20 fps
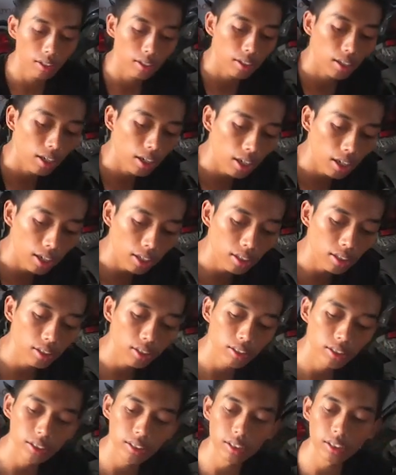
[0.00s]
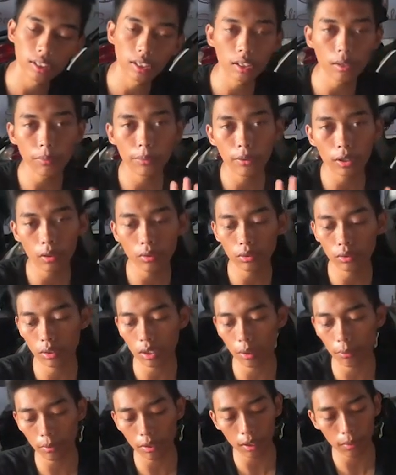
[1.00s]
dan di sini beliau
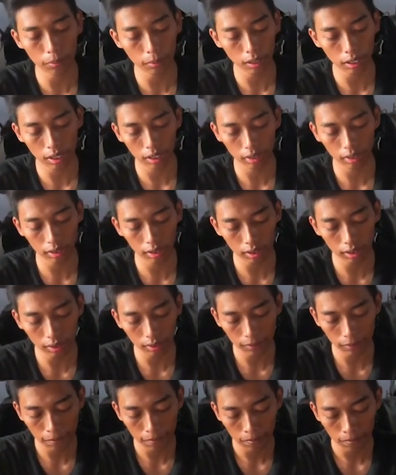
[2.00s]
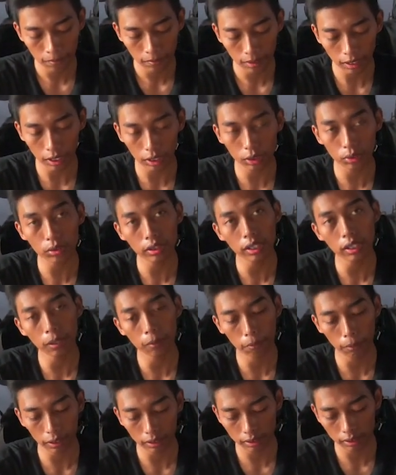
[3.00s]
juga menambah lagi yaitu
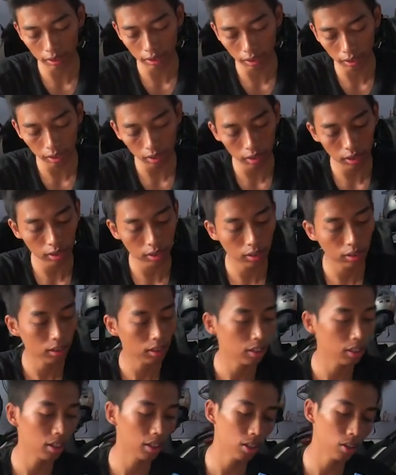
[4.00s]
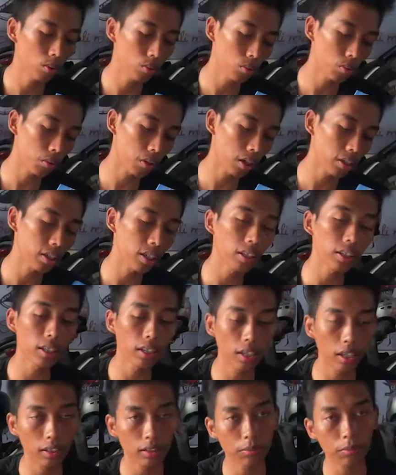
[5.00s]
telebasnel ini ukurannya
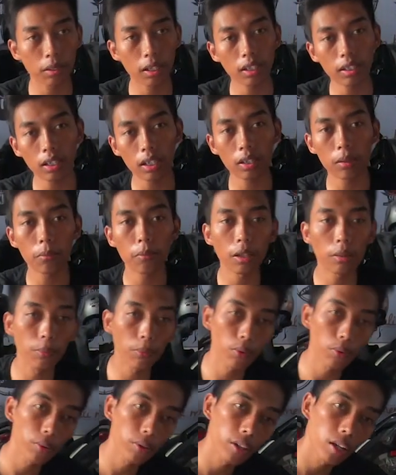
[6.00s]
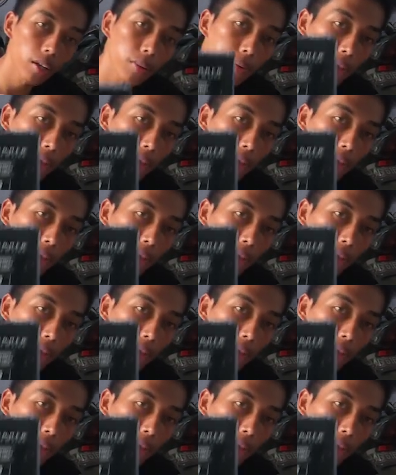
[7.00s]
39 kali 40 ya